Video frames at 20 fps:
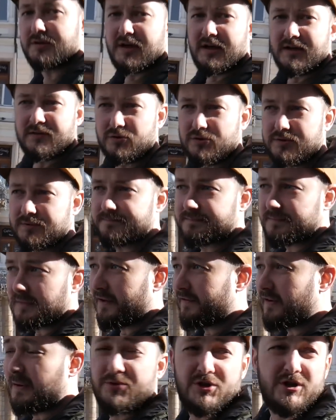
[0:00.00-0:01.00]
так вот.
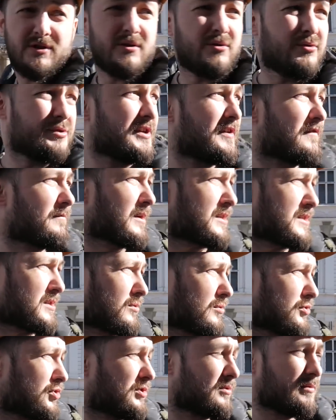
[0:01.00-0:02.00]
А вообще людей в
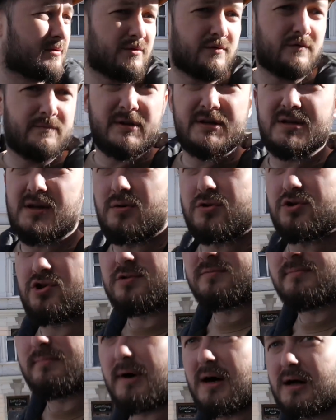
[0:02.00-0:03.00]
масках очень, в масках
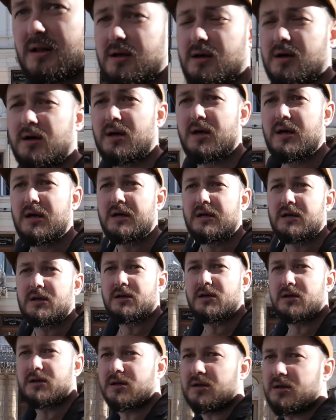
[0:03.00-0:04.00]
очень мало.
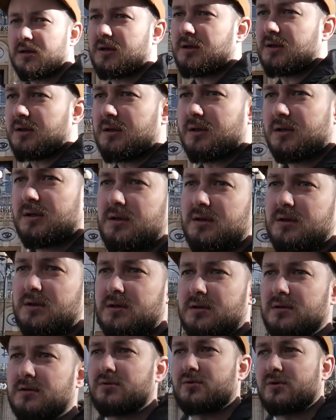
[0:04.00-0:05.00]

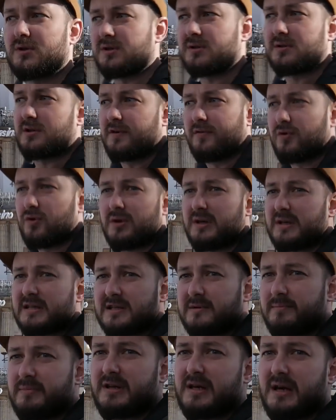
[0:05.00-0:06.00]
И, то есть, говорю,
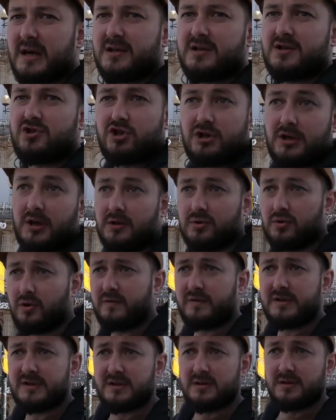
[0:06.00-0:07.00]
если бы я не читал
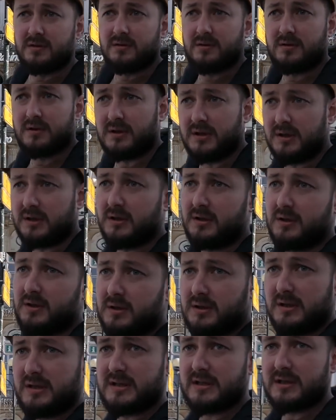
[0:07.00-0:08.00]
новости
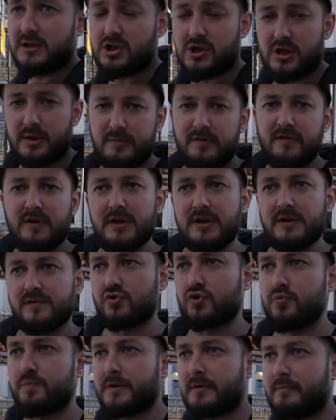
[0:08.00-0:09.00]
и не слышал объявления в
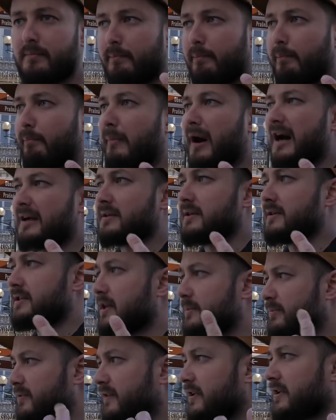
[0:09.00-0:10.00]

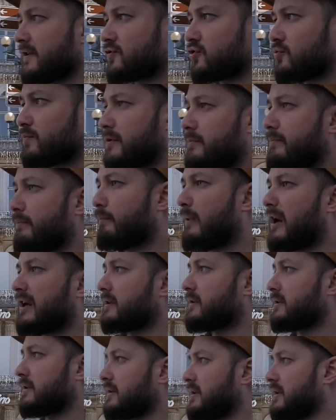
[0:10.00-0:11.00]
супермаркете, объявления в
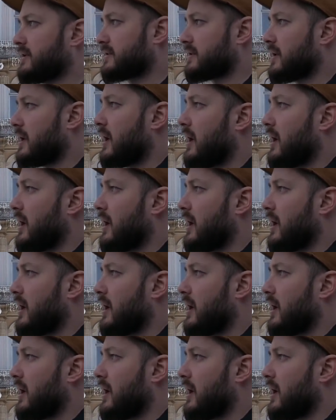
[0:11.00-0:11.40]
супермаркетах есть